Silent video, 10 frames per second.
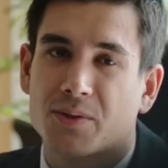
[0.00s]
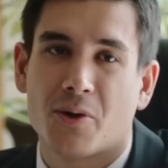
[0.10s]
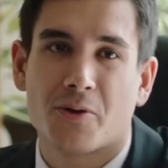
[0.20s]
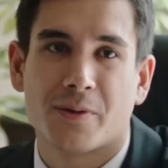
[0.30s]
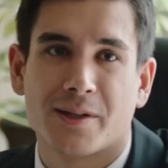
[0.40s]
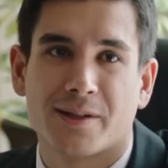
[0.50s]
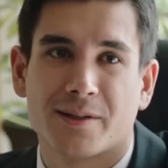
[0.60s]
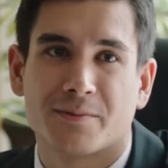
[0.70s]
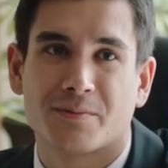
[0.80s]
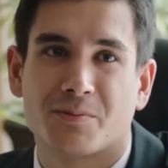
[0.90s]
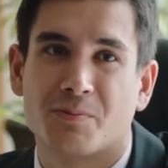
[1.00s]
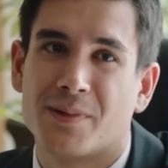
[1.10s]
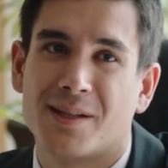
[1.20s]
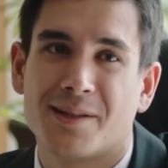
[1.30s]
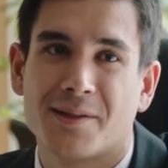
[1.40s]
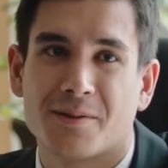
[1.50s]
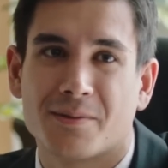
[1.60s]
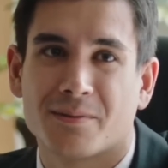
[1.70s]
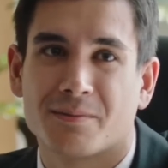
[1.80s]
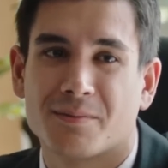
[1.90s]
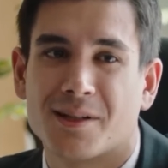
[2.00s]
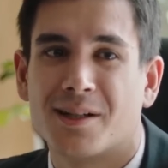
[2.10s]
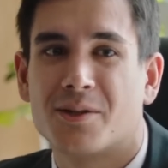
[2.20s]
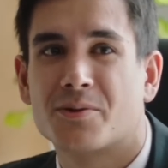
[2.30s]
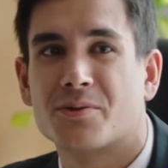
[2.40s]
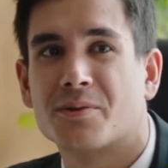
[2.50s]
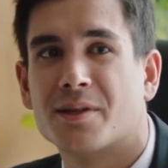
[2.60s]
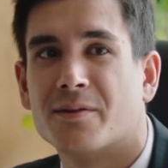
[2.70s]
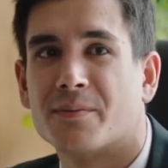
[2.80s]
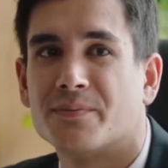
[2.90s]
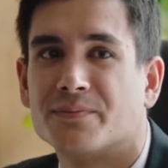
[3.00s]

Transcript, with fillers: Sorma ya. Bildiğin gibi. Hala öksürük devam.